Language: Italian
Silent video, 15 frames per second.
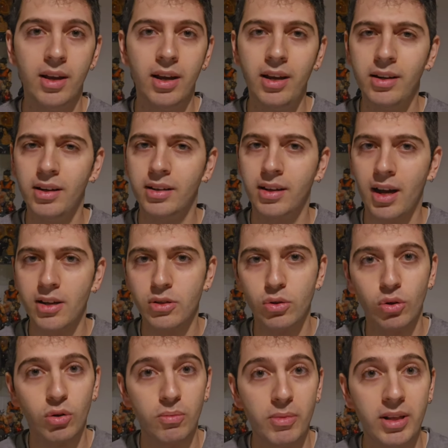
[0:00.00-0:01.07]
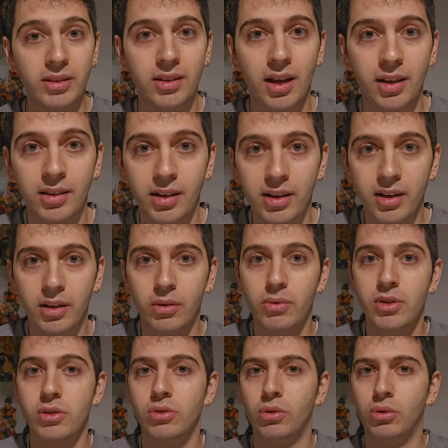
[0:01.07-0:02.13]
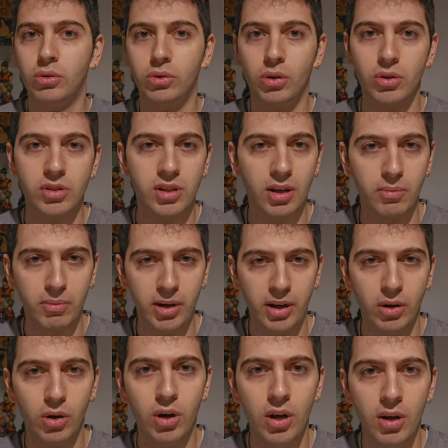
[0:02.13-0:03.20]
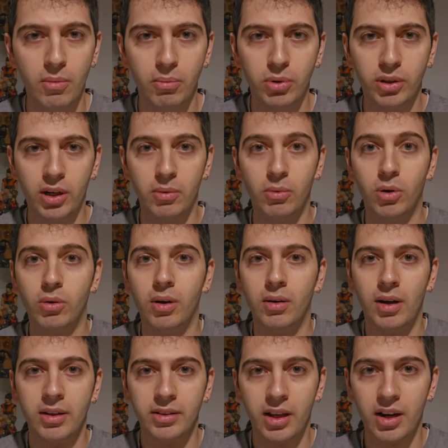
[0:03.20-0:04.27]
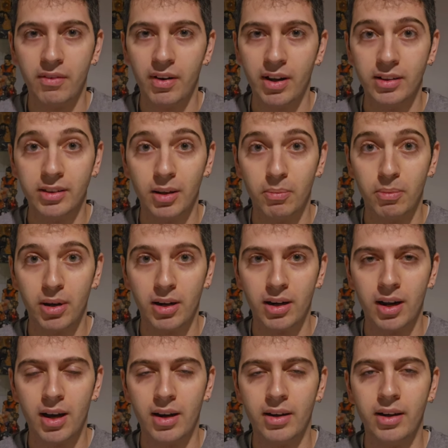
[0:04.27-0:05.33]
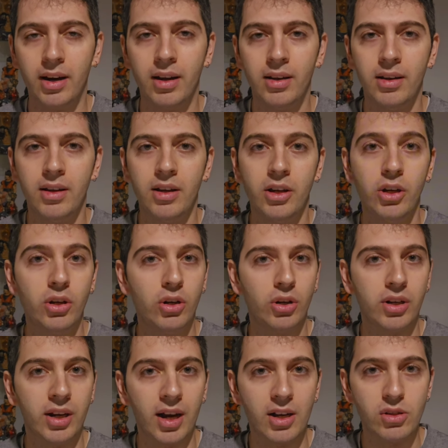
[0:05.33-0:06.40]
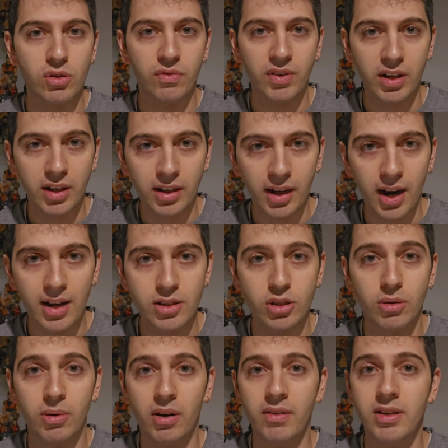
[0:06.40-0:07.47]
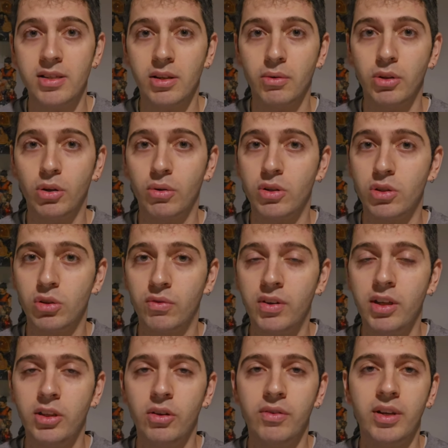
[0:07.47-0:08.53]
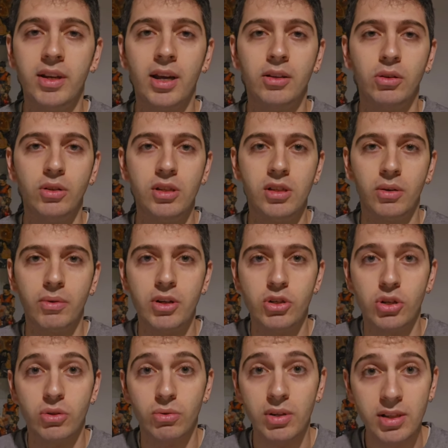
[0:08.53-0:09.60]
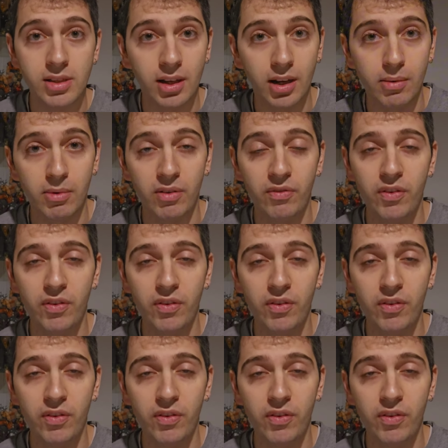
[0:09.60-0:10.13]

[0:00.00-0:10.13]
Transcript: e nel caso commentateli qui sotto così almeno potremo andare avanti a parlarne. Io in ogni caso vi ringrazio per aver seguito questo video, vi chiedo di seguirci su Instagram e